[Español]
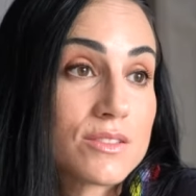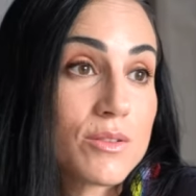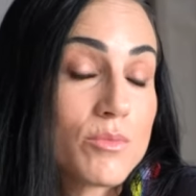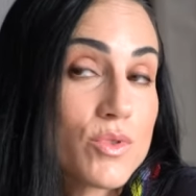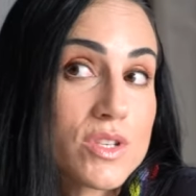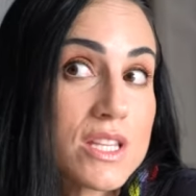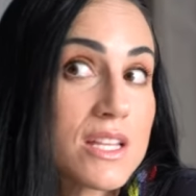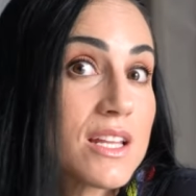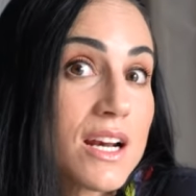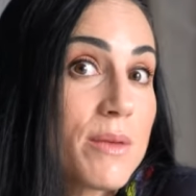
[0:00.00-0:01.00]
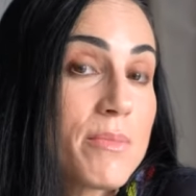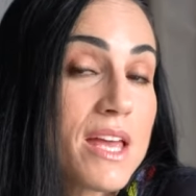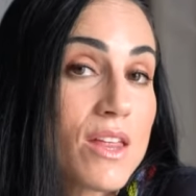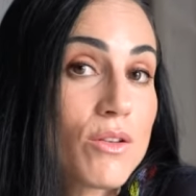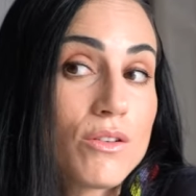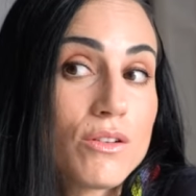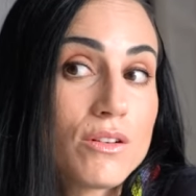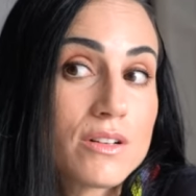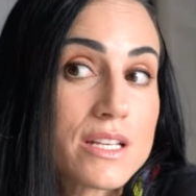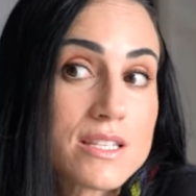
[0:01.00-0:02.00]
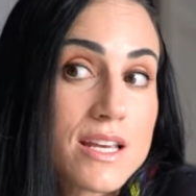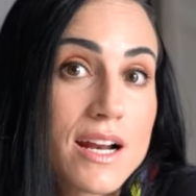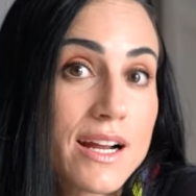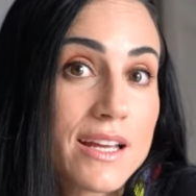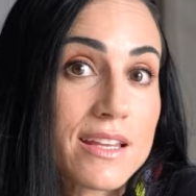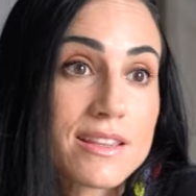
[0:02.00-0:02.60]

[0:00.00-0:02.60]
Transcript: como si tenerle miedo hiciera que